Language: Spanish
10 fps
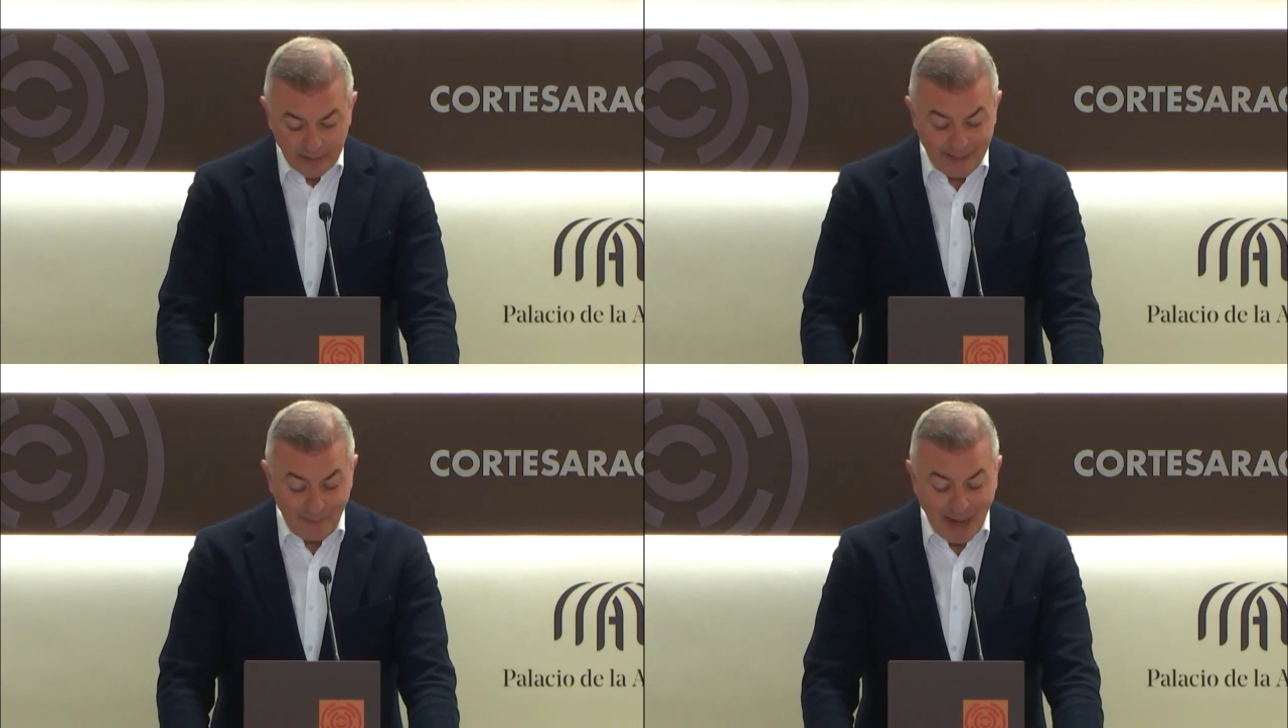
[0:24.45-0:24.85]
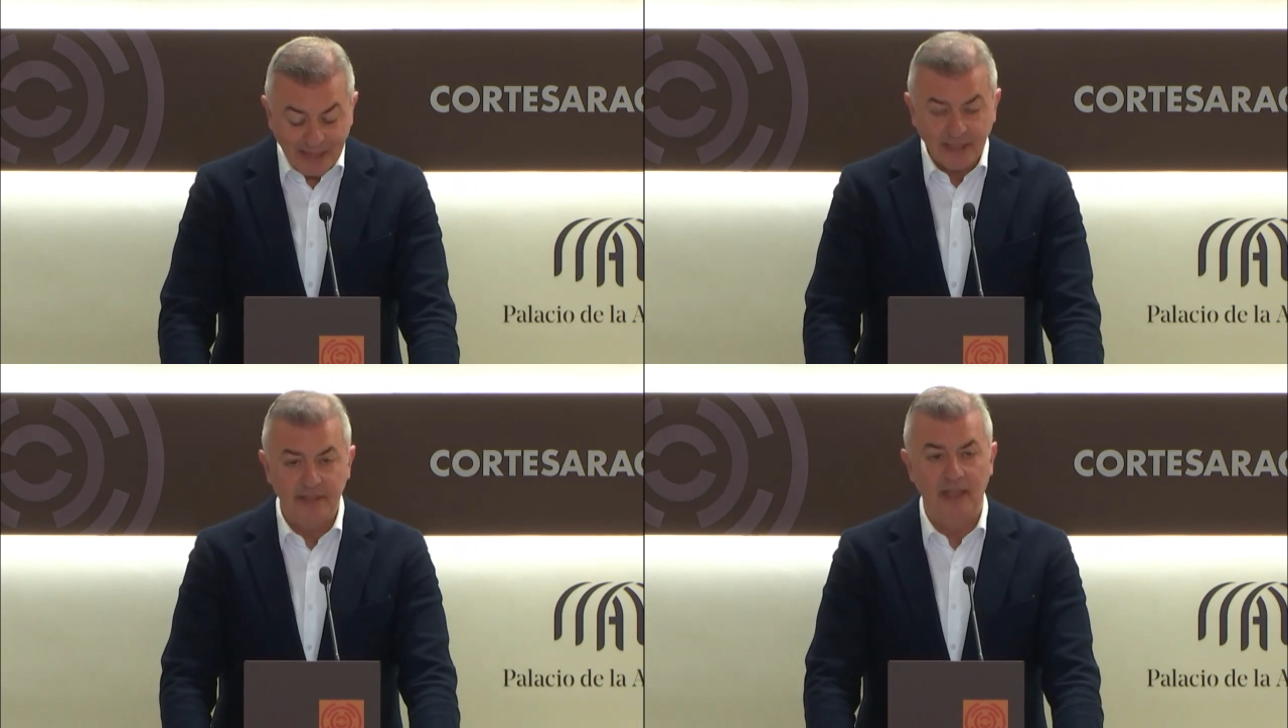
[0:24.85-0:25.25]
de
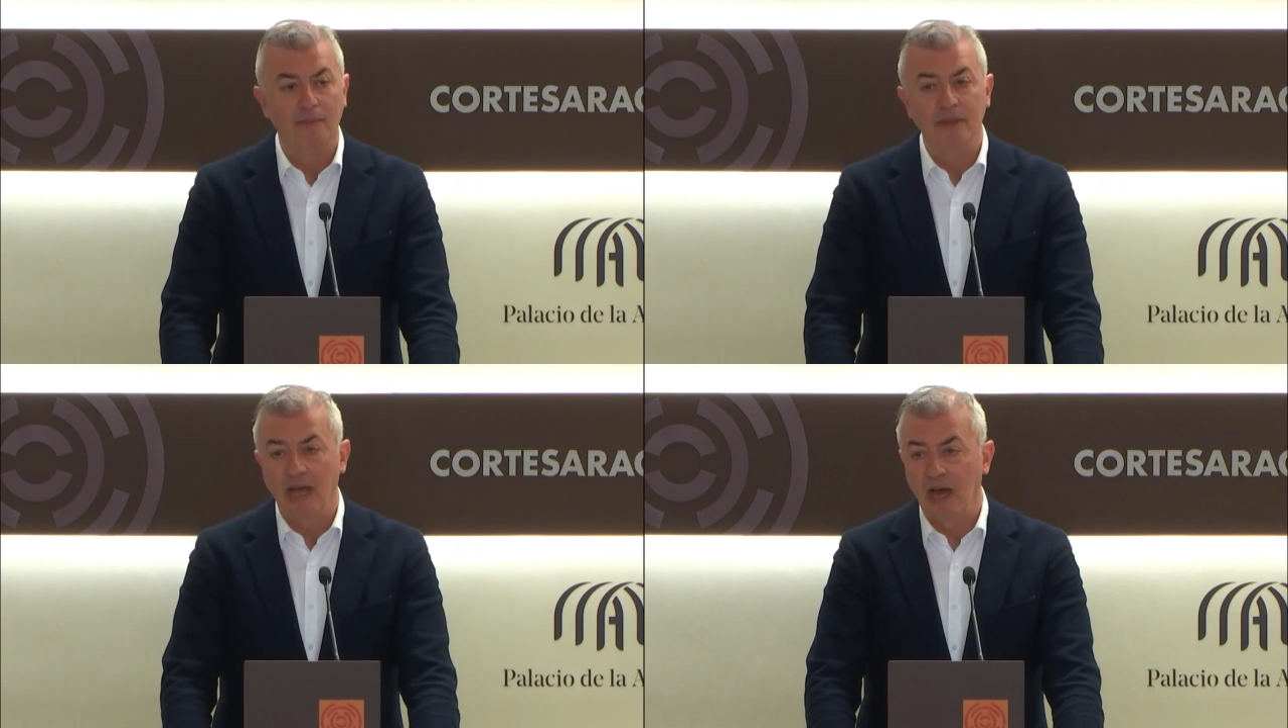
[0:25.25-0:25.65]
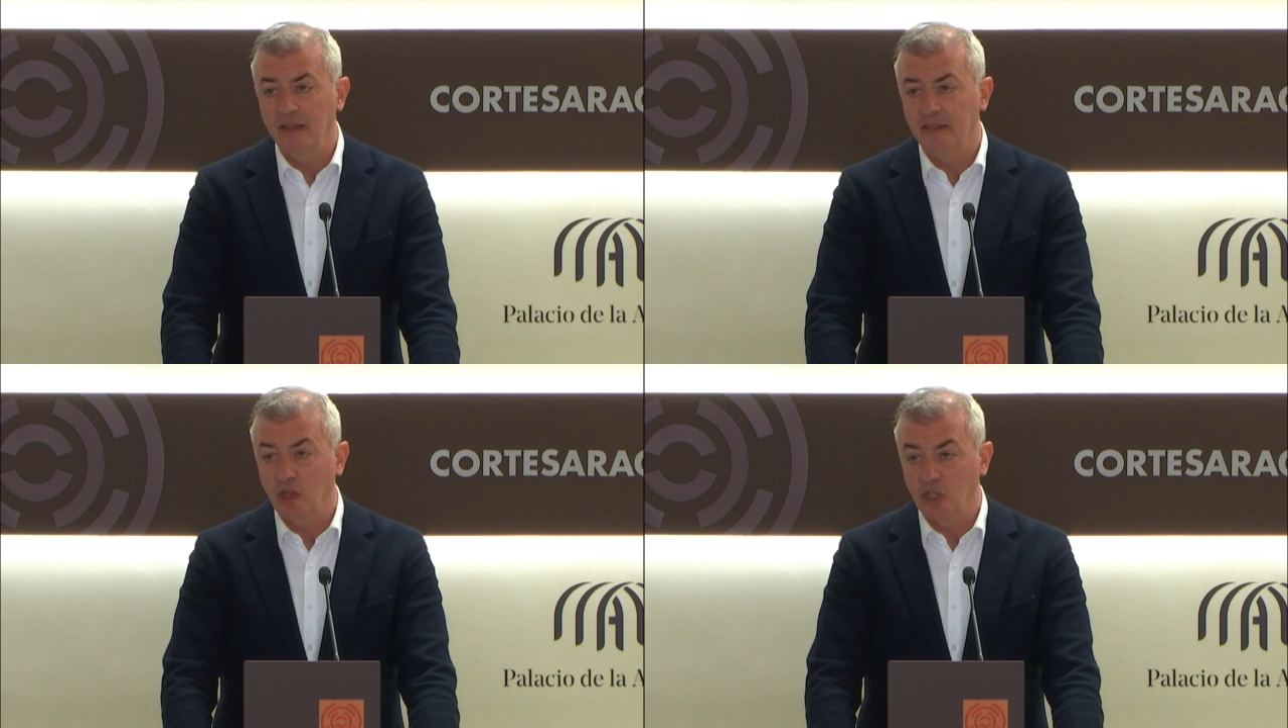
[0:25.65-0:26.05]
más de la
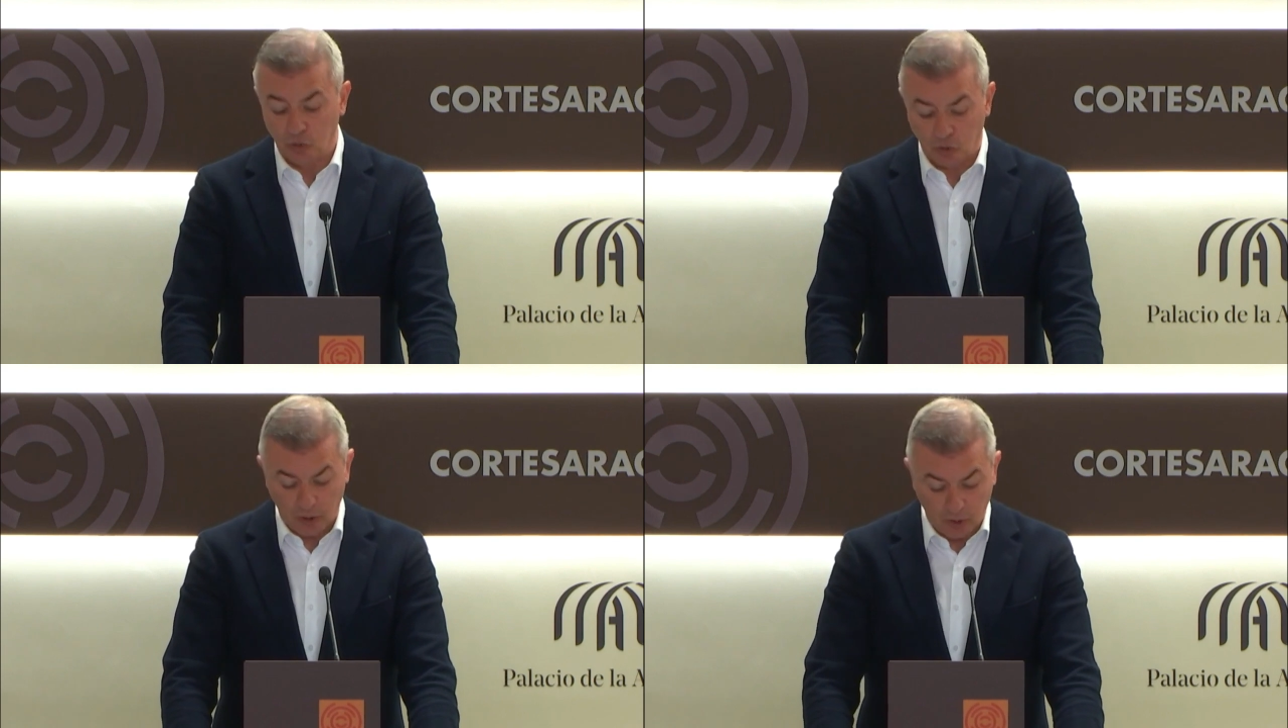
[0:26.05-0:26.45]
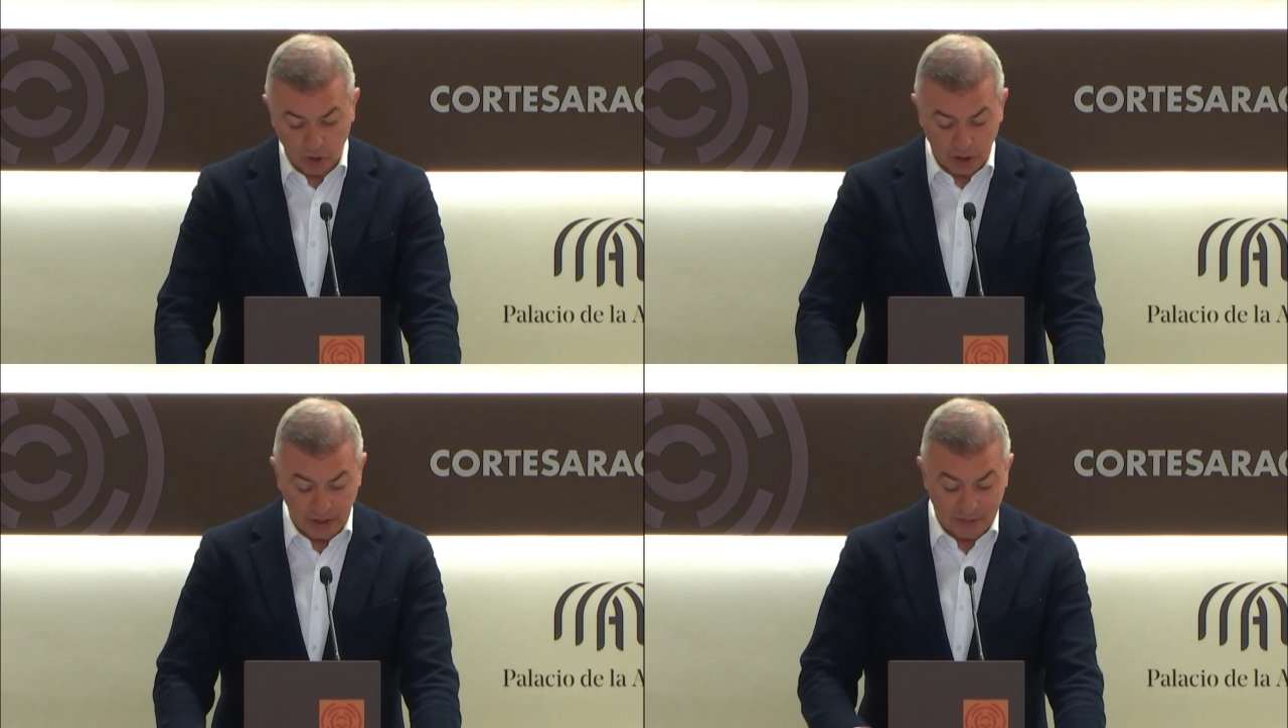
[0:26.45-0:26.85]
mitad de los autónomos de